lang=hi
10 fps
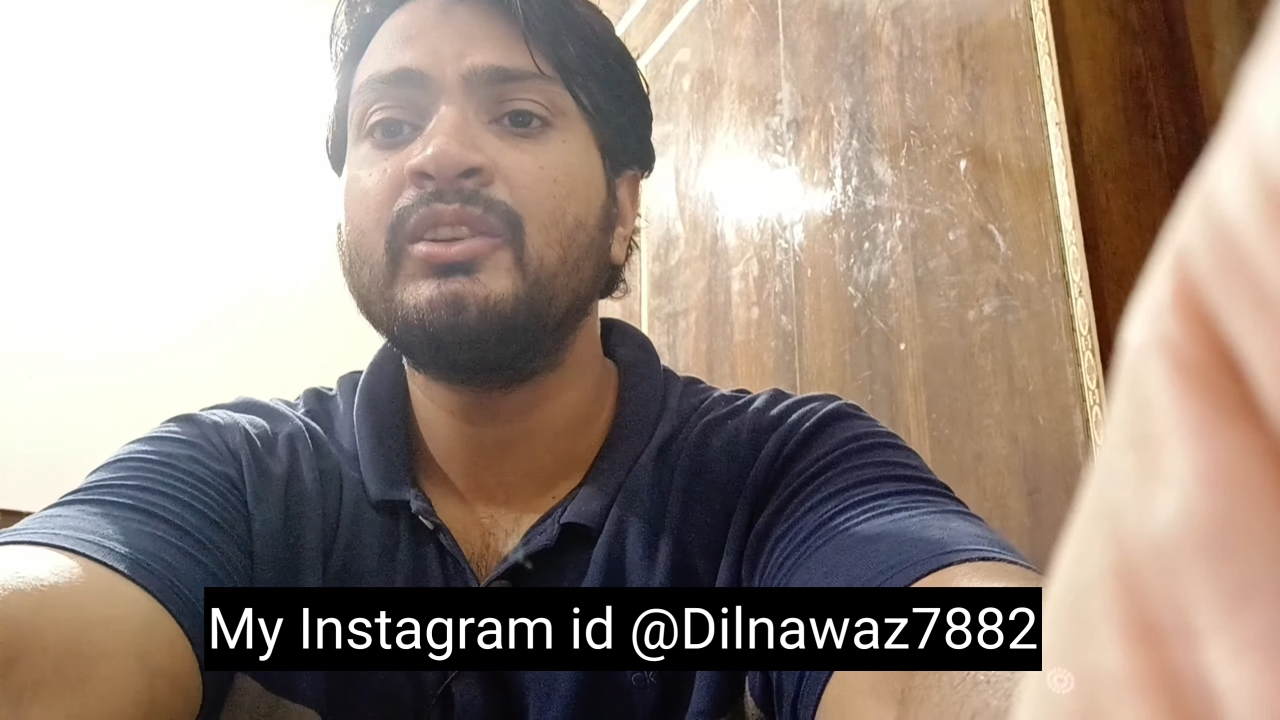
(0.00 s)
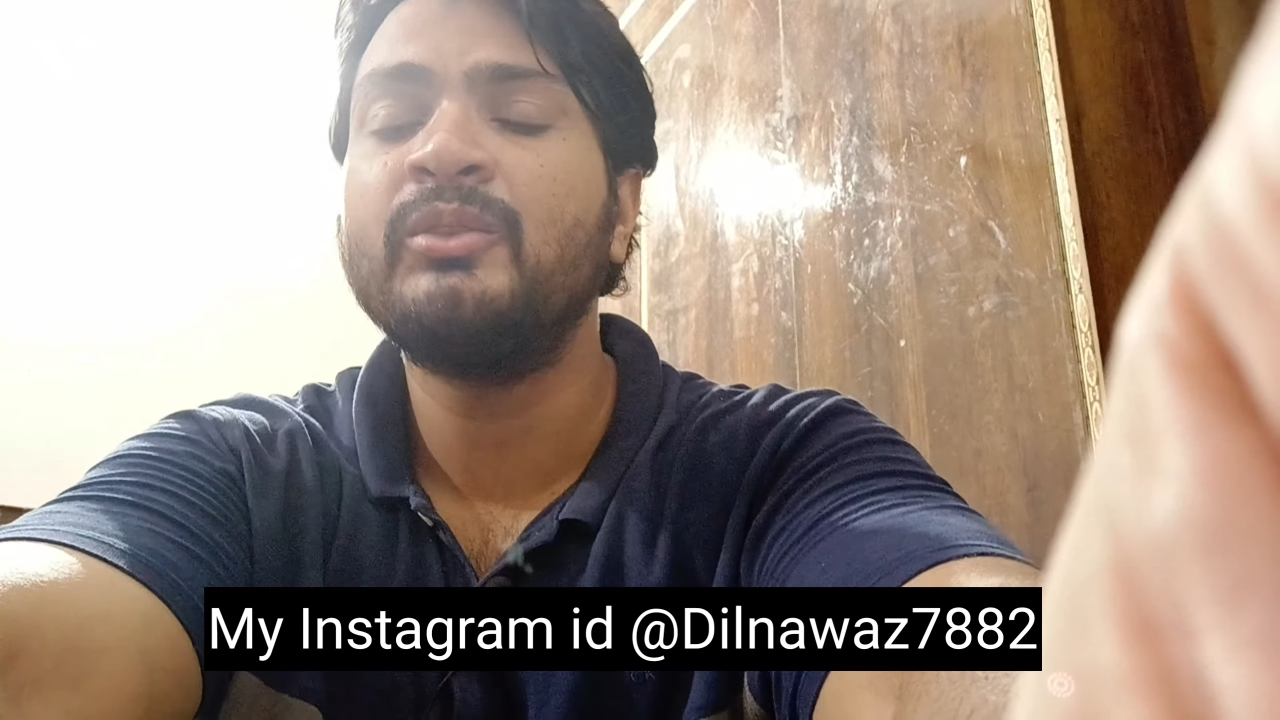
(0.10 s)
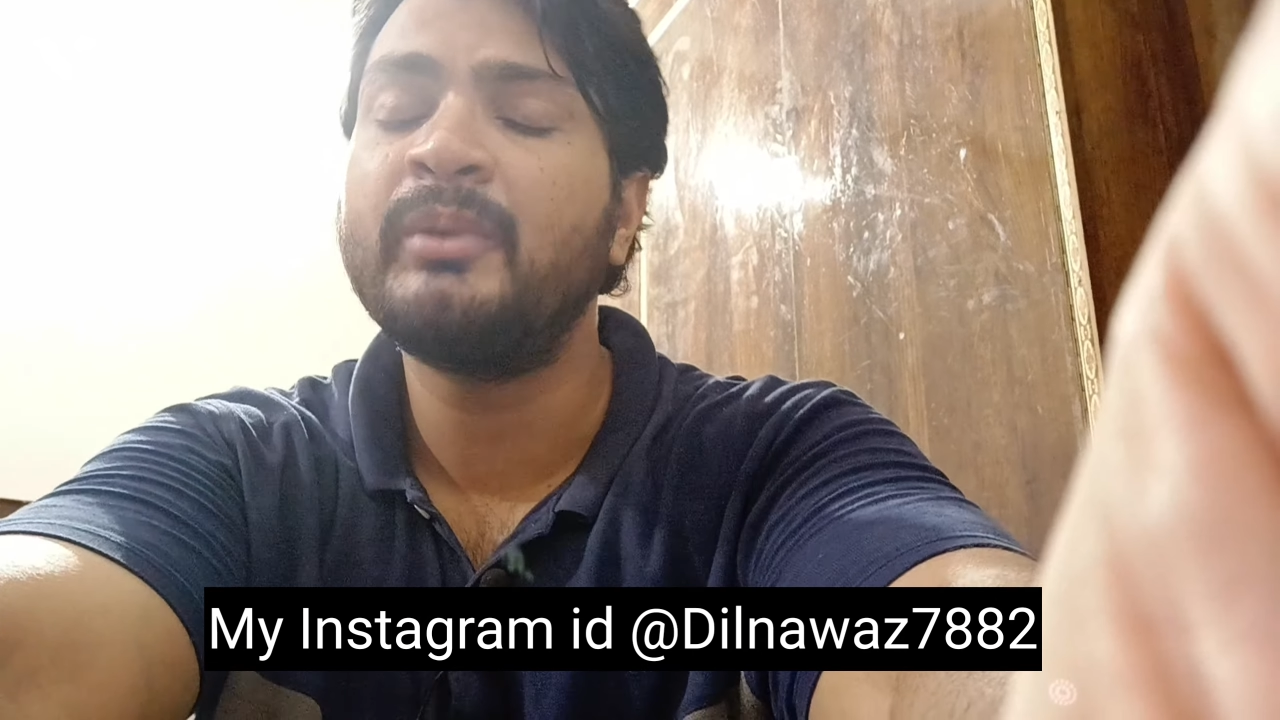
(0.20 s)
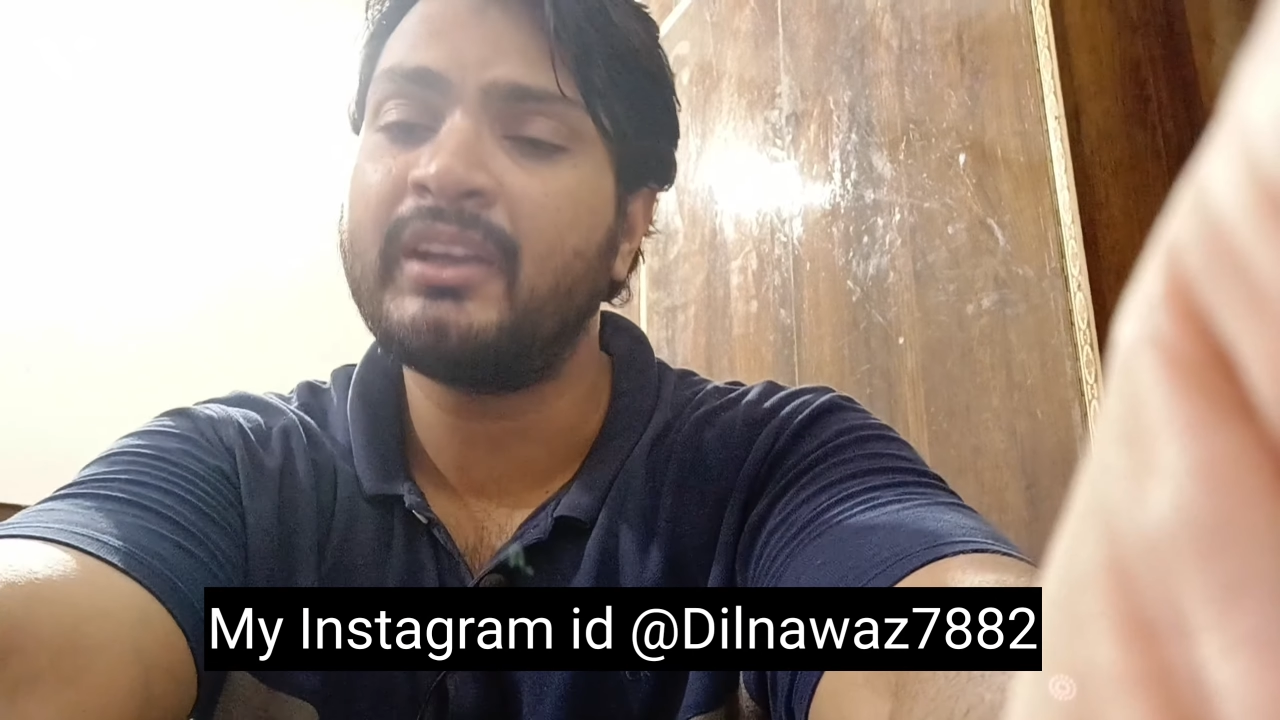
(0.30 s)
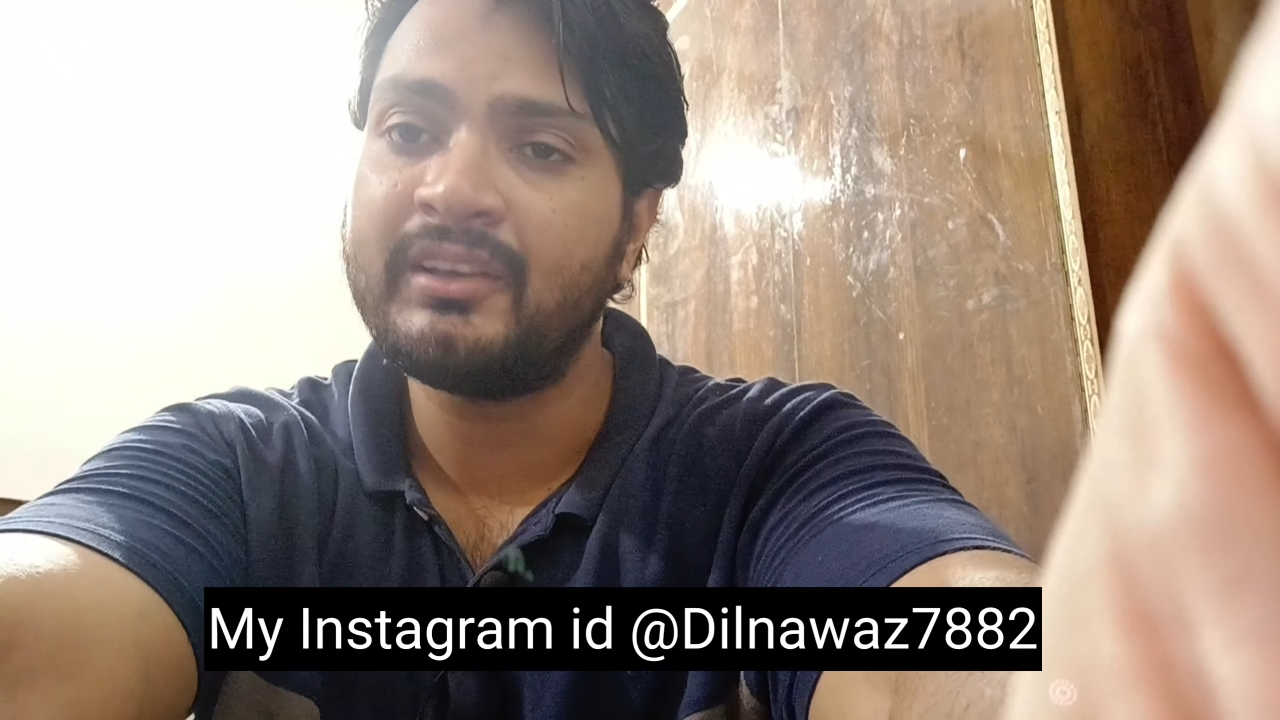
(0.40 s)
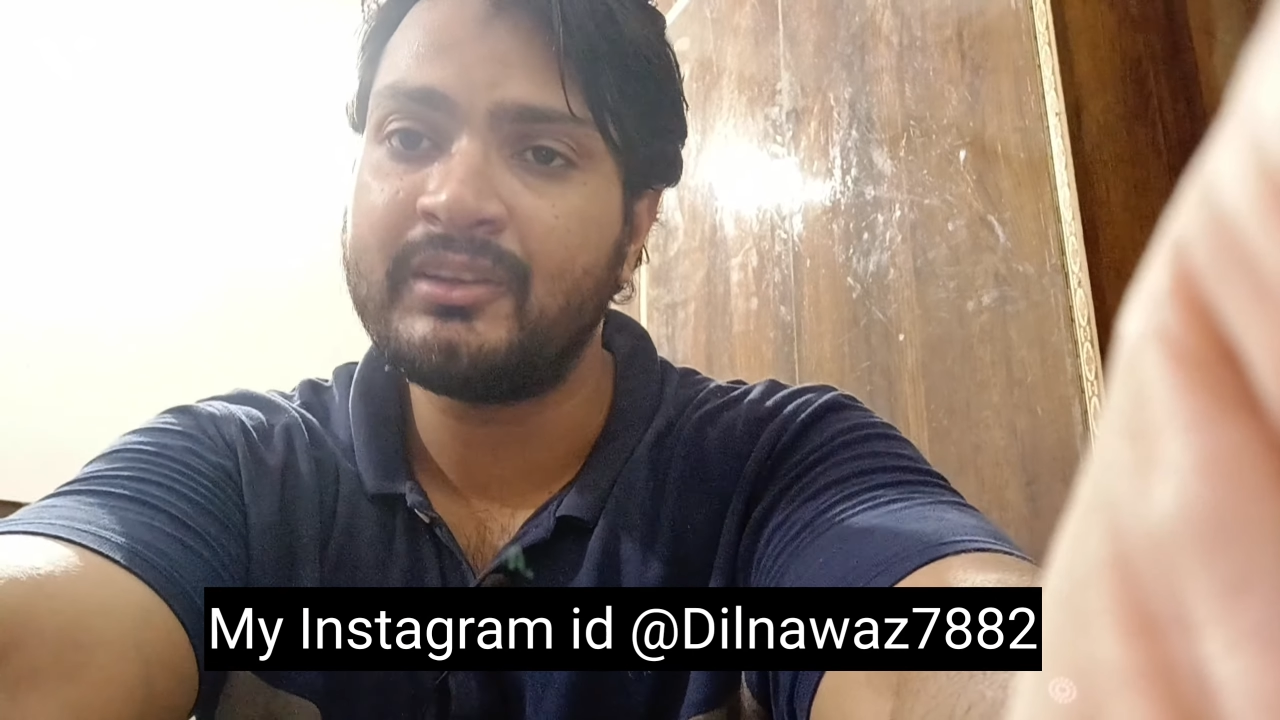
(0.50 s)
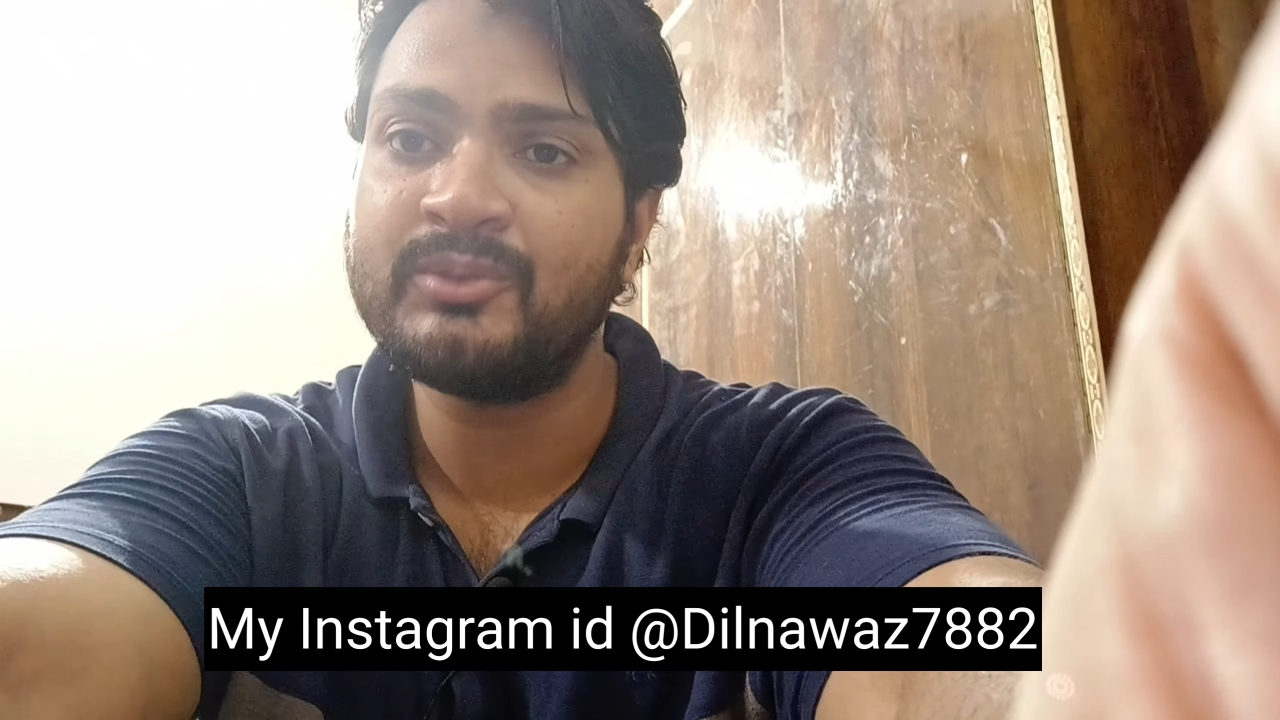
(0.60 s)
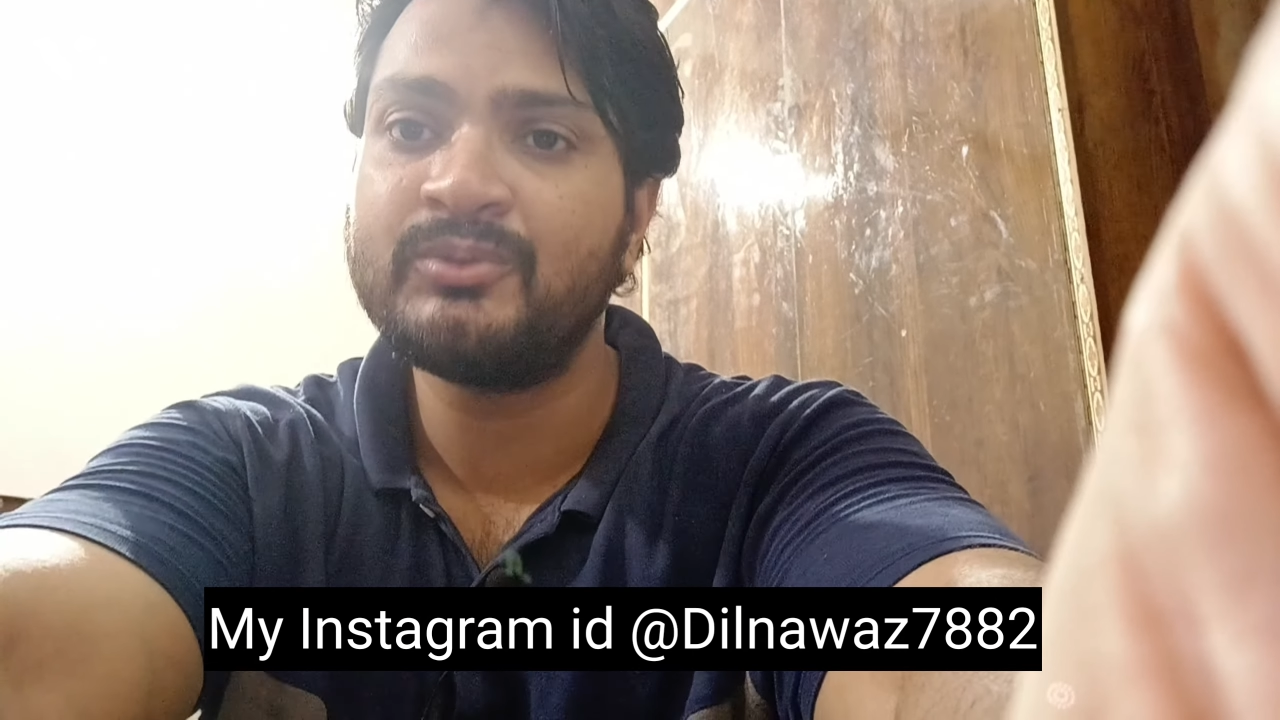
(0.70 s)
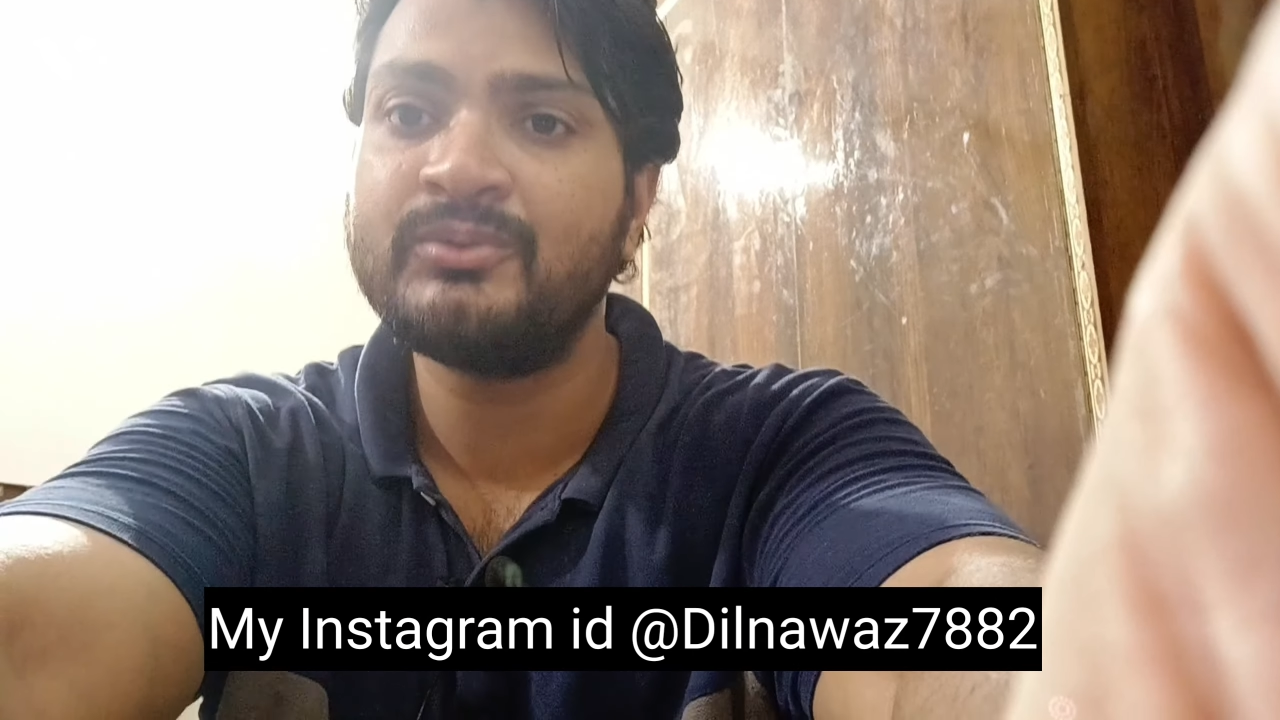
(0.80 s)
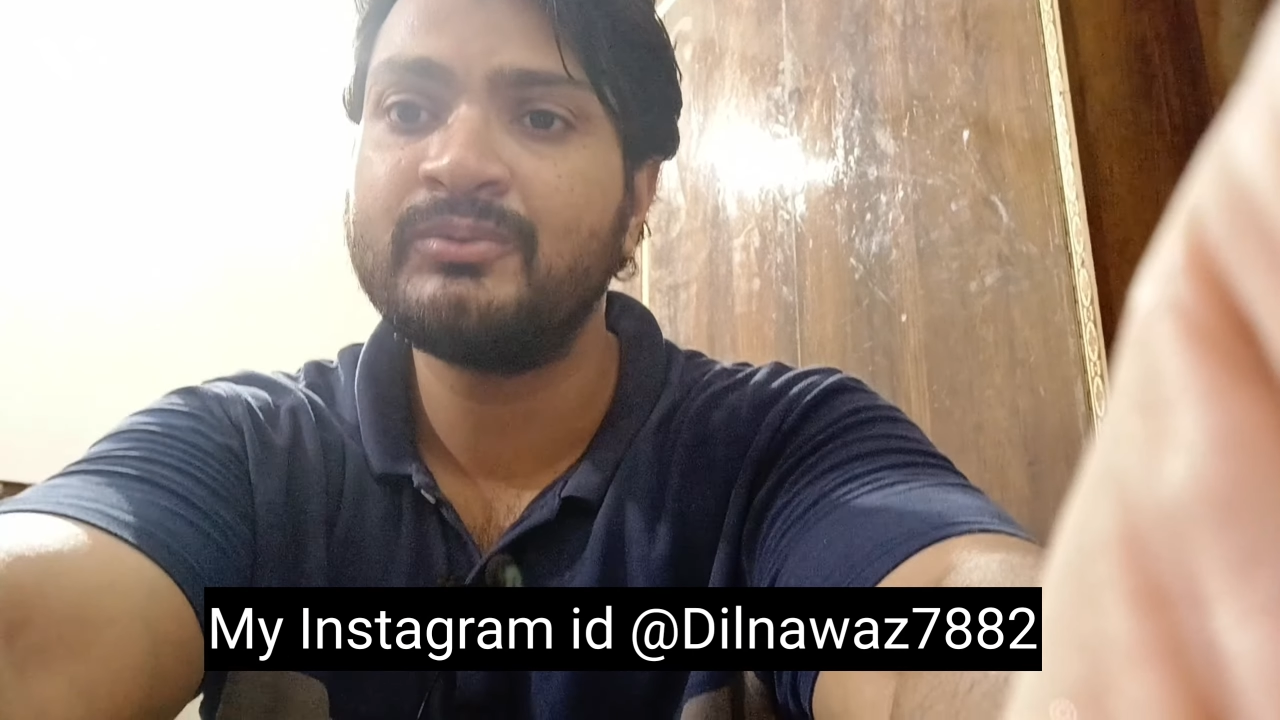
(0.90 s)

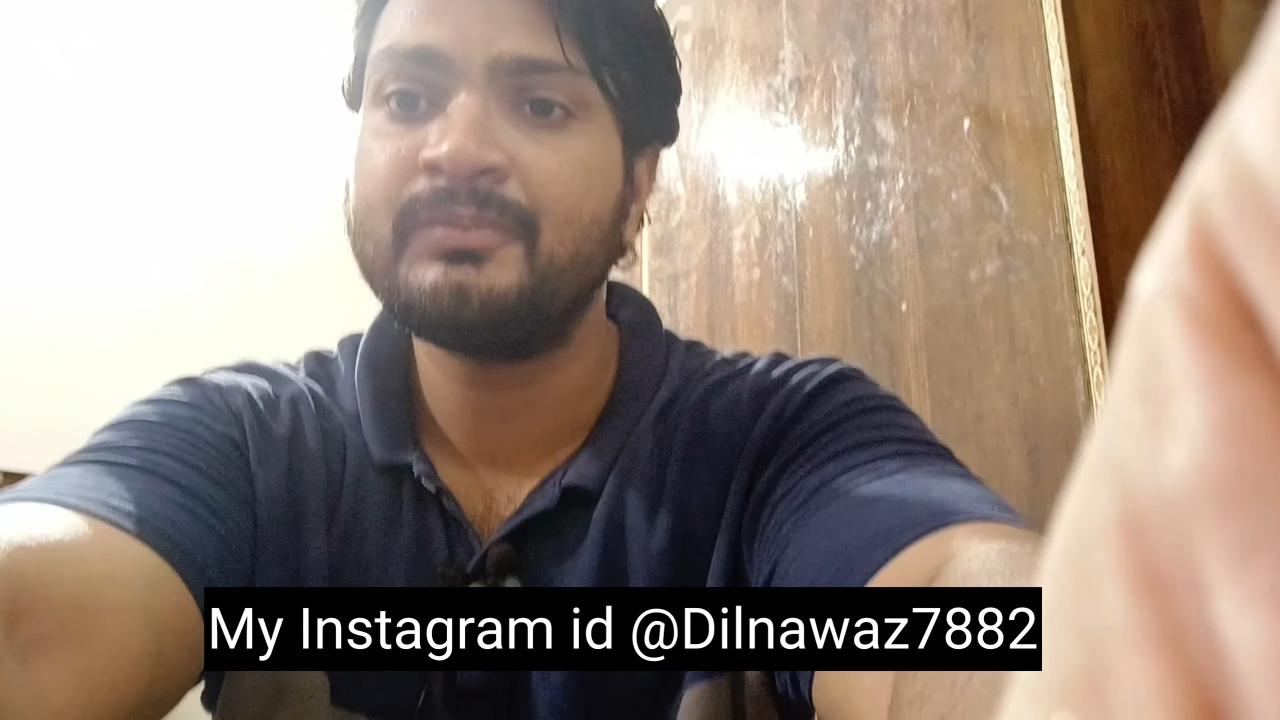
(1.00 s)
वबरकू